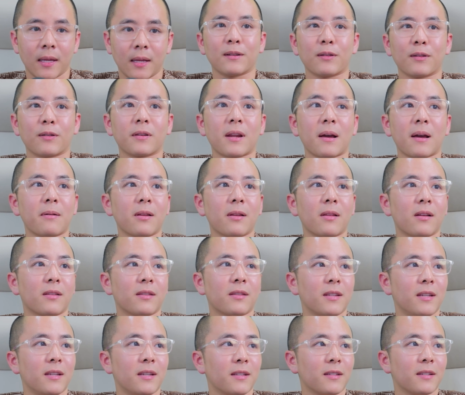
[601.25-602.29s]
Anh chị đã
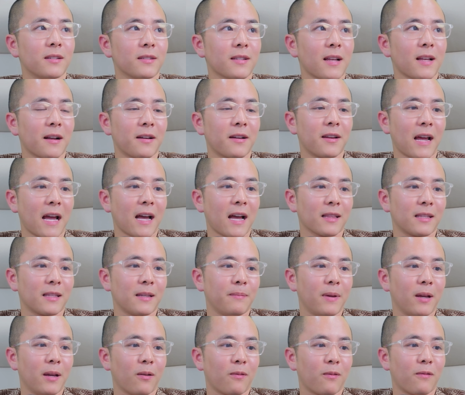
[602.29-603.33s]
bao giờ đi ra ngân
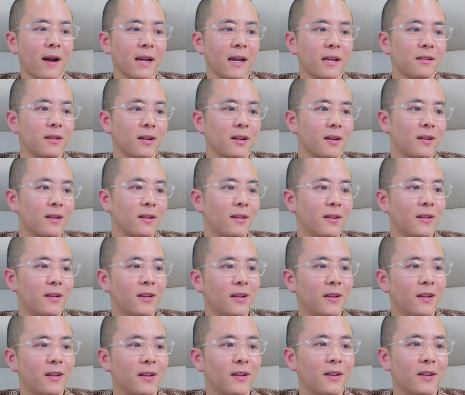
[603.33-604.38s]
hàng tìm hiểu vay chưa?
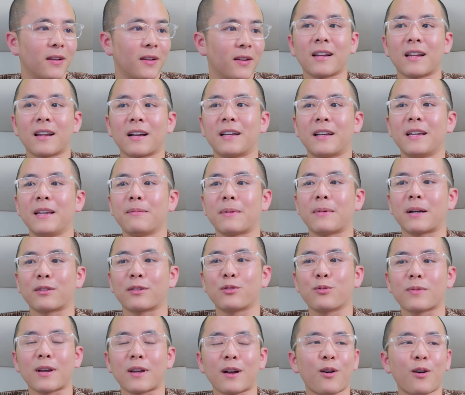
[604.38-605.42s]
Thường là
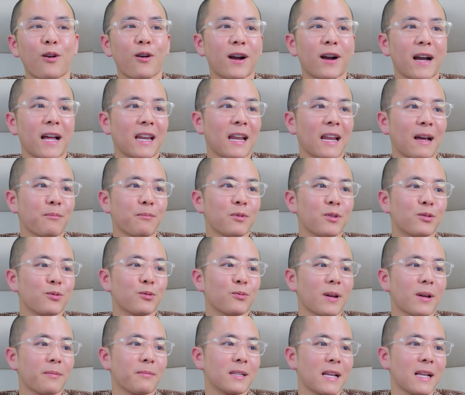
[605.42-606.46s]
khi mà chúng ta khó khăn
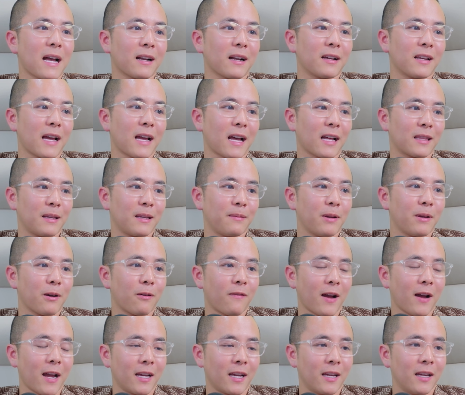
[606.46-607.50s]
lắm thì chúng ta mới ra ngân hàng
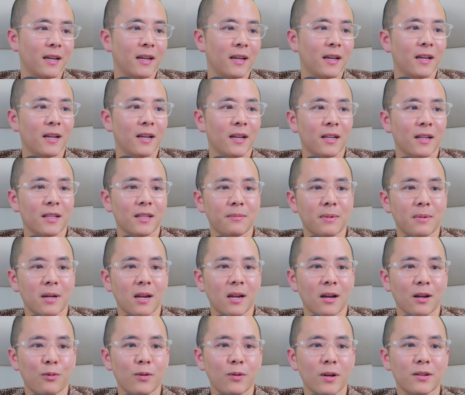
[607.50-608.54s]
tìm hiểu vay.
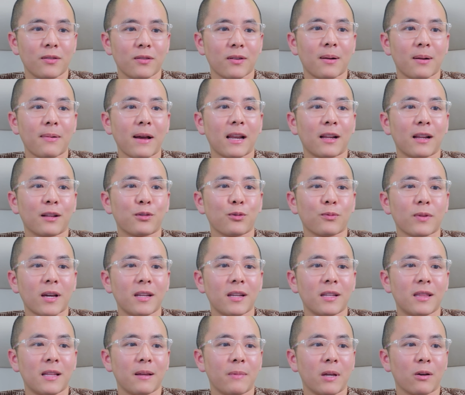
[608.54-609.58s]
Nhưng mà lời khuyên cho các bạn là
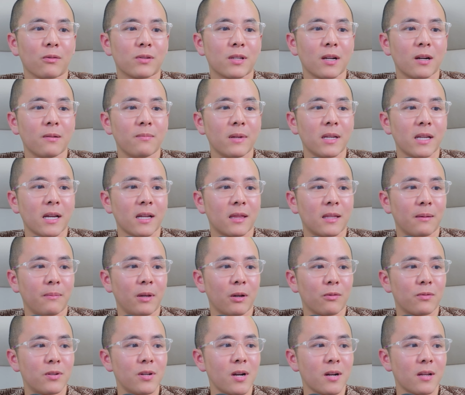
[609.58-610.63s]
chúng ta đi tìm hiểu sớm đi
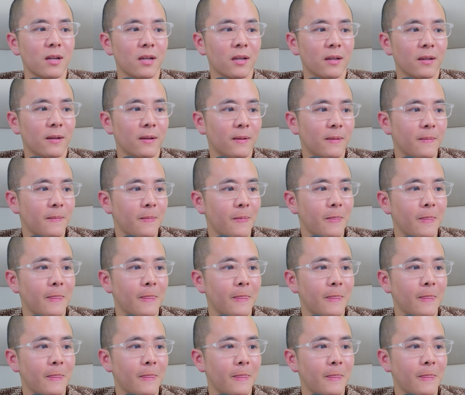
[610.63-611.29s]
nhá, tìm hiểu trước đi.